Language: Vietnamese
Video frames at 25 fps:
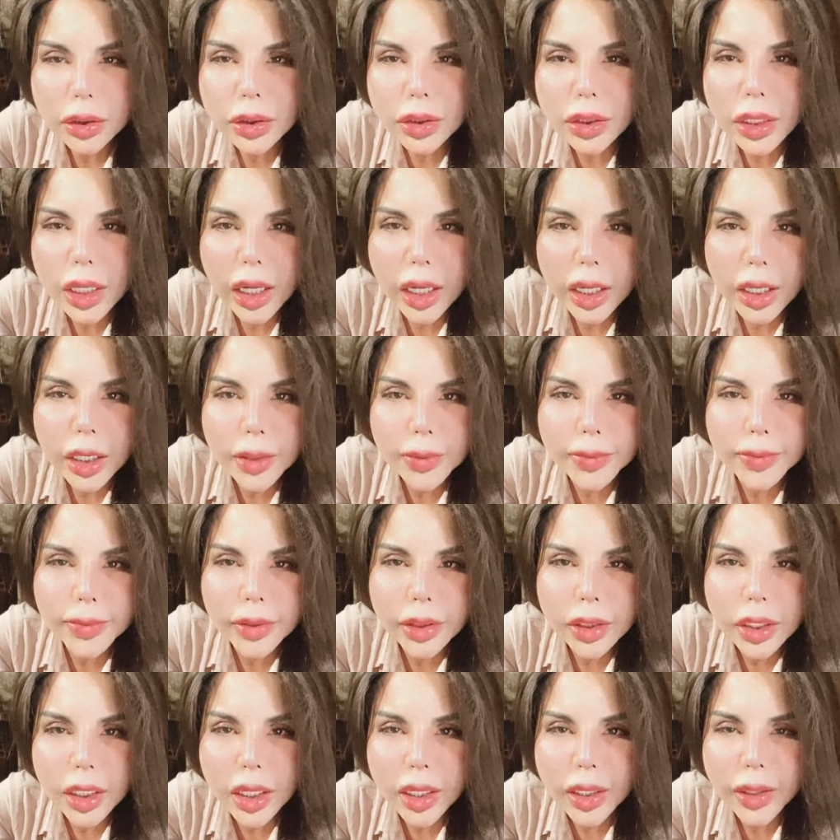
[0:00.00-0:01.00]
giản
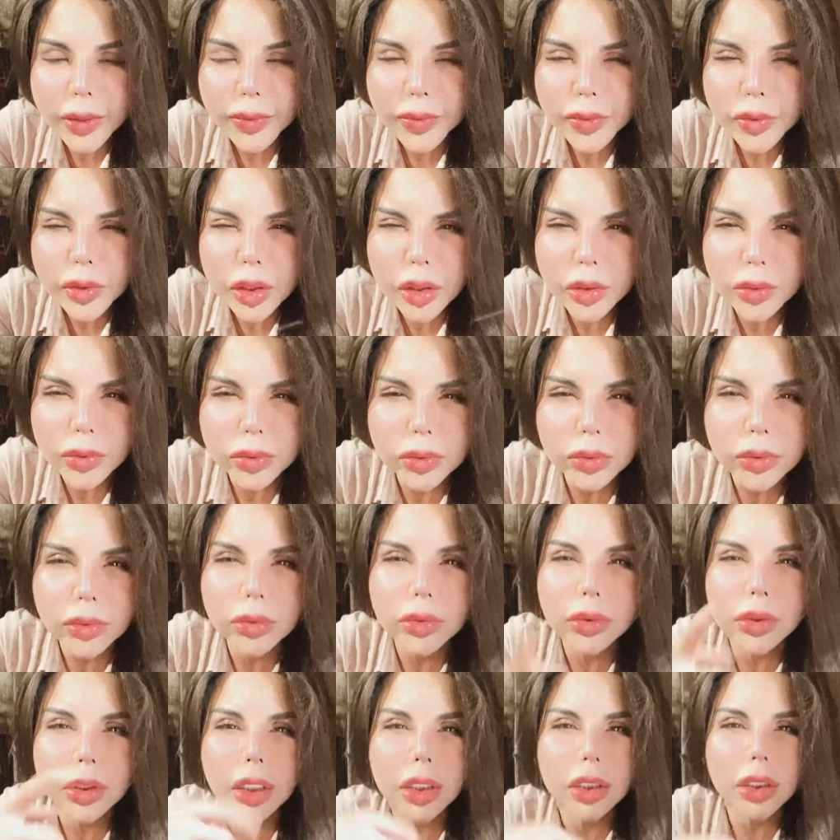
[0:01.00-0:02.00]
mà đẹp chúc
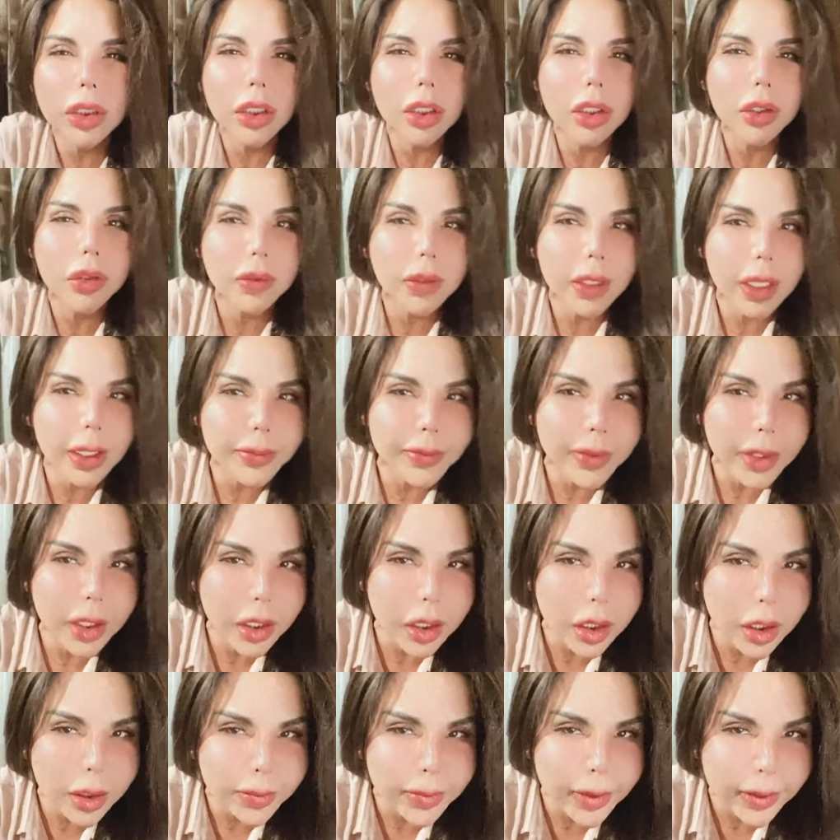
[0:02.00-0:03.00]
chỉ yêu ngày
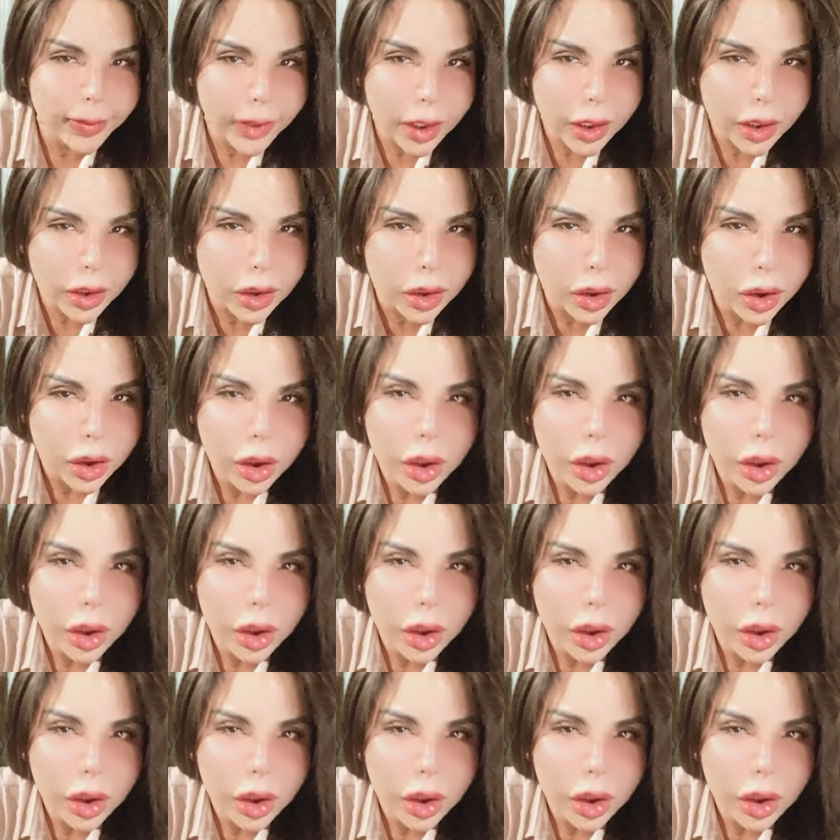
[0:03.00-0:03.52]
mới may mắn